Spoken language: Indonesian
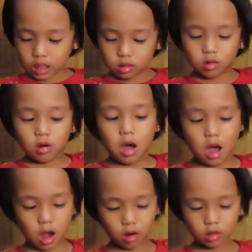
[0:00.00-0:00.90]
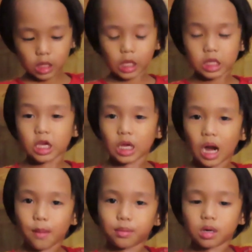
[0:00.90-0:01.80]
aduh aku jadi
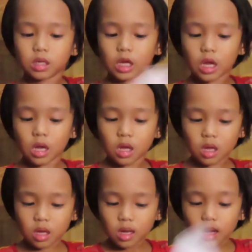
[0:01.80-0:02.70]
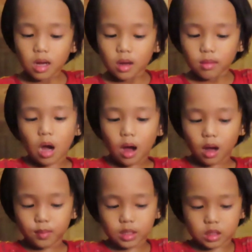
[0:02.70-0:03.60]
rapper nih
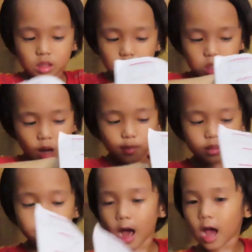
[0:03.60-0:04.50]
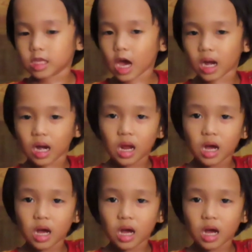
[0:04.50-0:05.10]
abis abis belajar